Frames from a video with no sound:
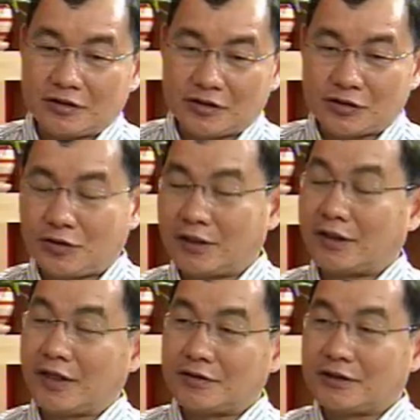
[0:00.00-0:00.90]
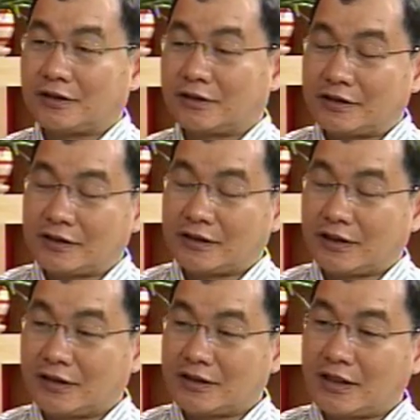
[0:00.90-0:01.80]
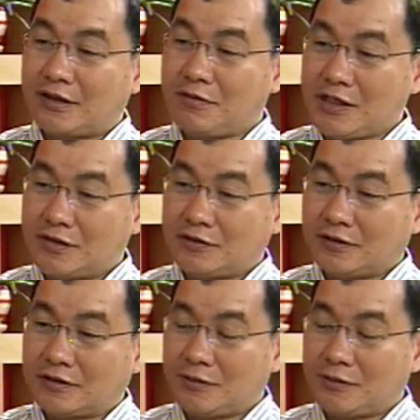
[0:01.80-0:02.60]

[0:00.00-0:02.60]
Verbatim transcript: 就是说，好像是这个民众